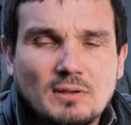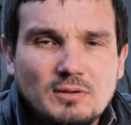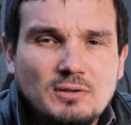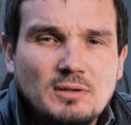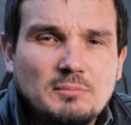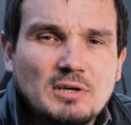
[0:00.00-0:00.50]

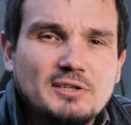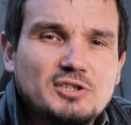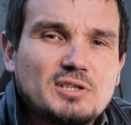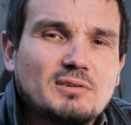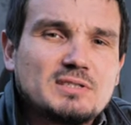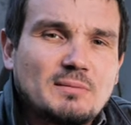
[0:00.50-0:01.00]
и
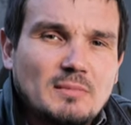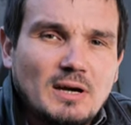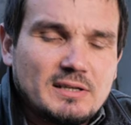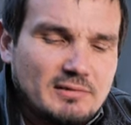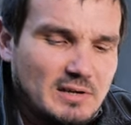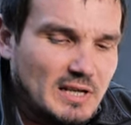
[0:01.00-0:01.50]
механического
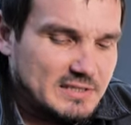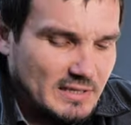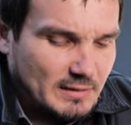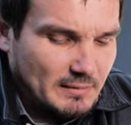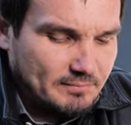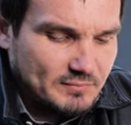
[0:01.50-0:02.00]
замка
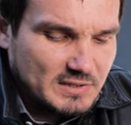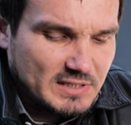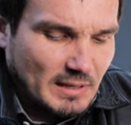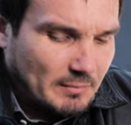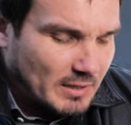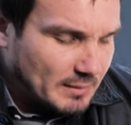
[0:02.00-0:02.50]
является
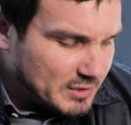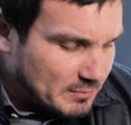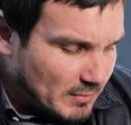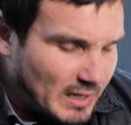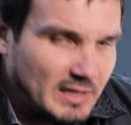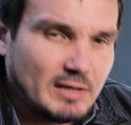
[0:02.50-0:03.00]
самой
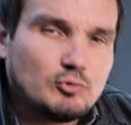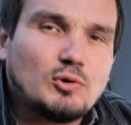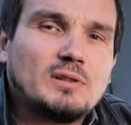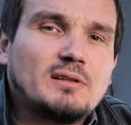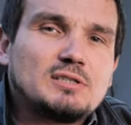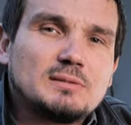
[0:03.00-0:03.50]
оптимальной, но
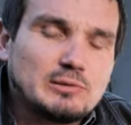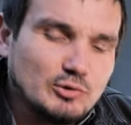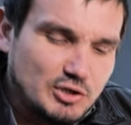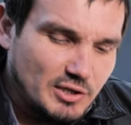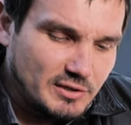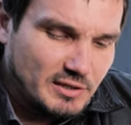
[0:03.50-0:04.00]
в нашем
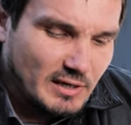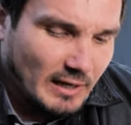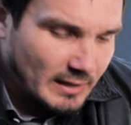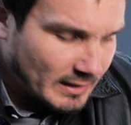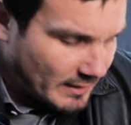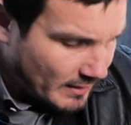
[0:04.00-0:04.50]
случае
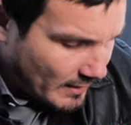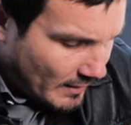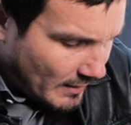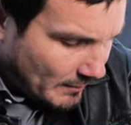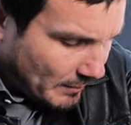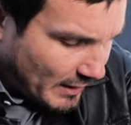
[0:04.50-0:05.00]
идеальной.
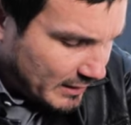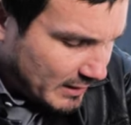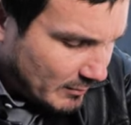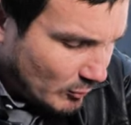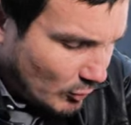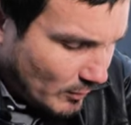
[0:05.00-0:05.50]

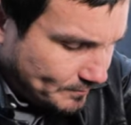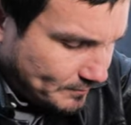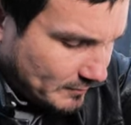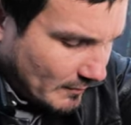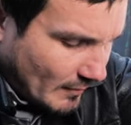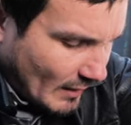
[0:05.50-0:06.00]
Поэтому
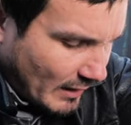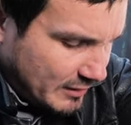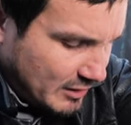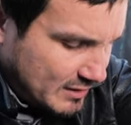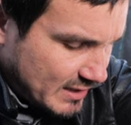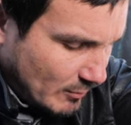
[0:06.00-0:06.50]

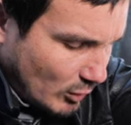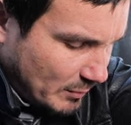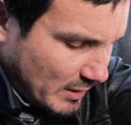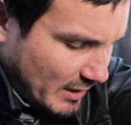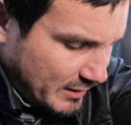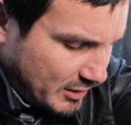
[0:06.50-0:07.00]
один замок
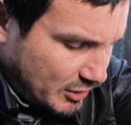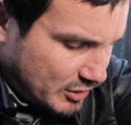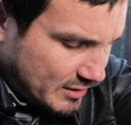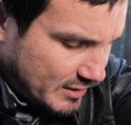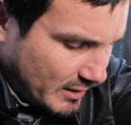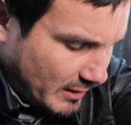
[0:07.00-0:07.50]

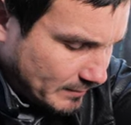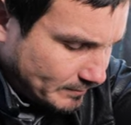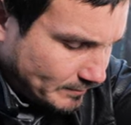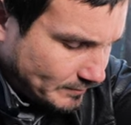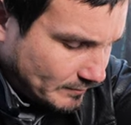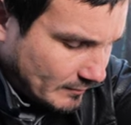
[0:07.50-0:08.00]
механический,
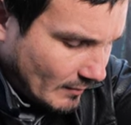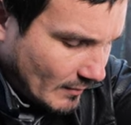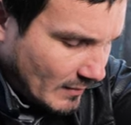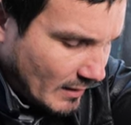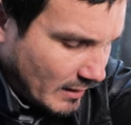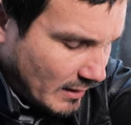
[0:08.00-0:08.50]

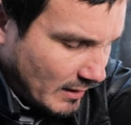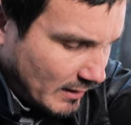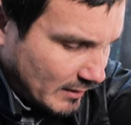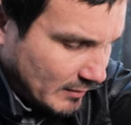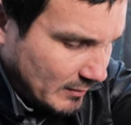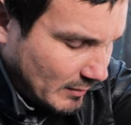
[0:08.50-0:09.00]

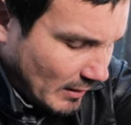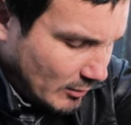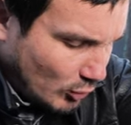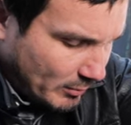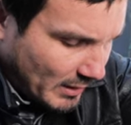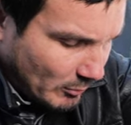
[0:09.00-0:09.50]
на
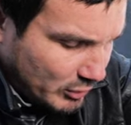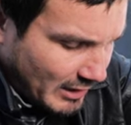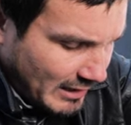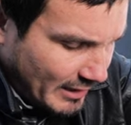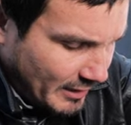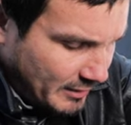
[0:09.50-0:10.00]
огромном
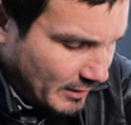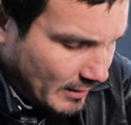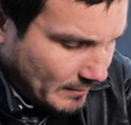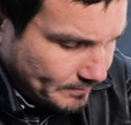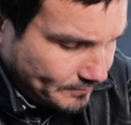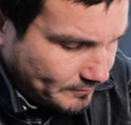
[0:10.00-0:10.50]
удалении.